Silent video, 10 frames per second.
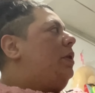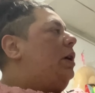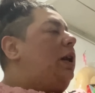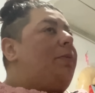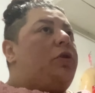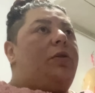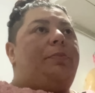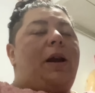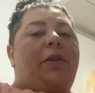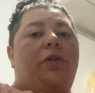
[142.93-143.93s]
queremos
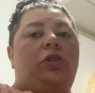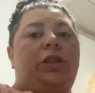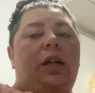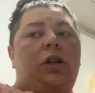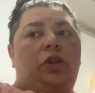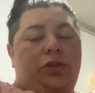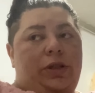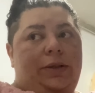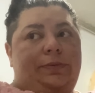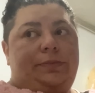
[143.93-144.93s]
comprar dos o tres
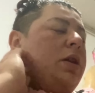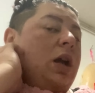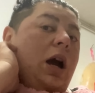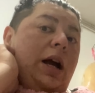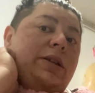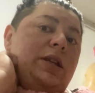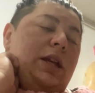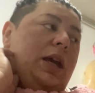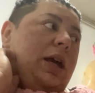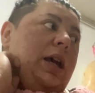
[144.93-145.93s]
cosas. Así
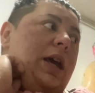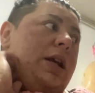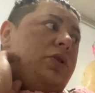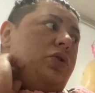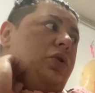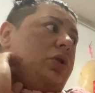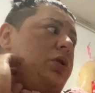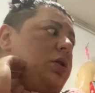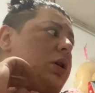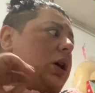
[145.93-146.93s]
que eso
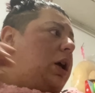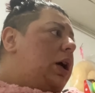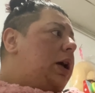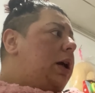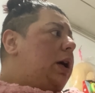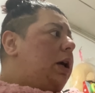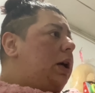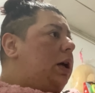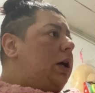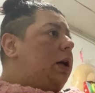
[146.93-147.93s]

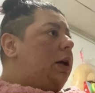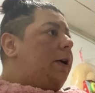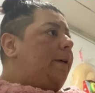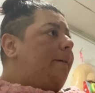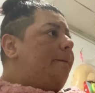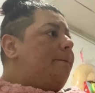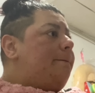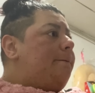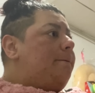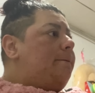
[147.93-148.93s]
eh,
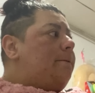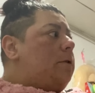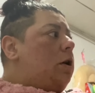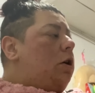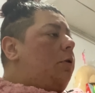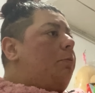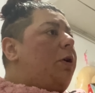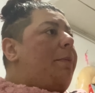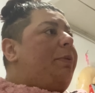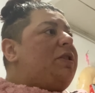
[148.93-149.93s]
voy
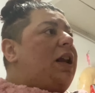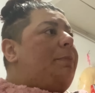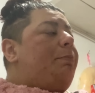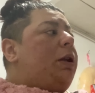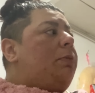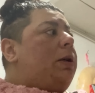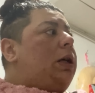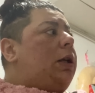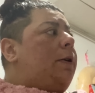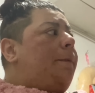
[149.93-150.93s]
a empezar a
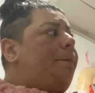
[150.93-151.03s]
imprimir